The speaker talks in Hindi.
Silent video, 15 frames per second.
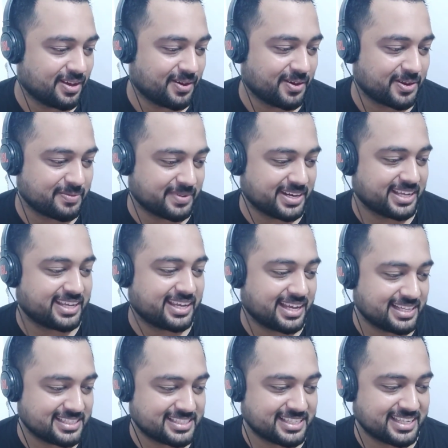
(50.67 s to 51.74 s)
और मेरे
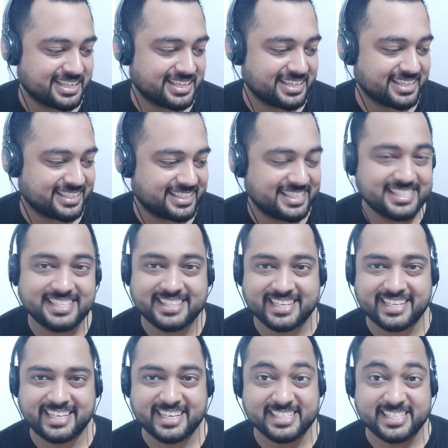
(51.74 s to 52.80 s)
ख्याल से किसी
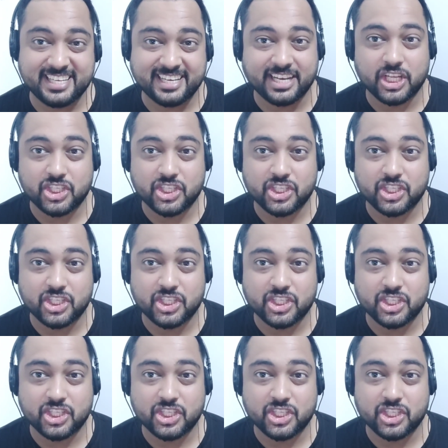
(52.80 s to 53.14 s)
तरीके से एक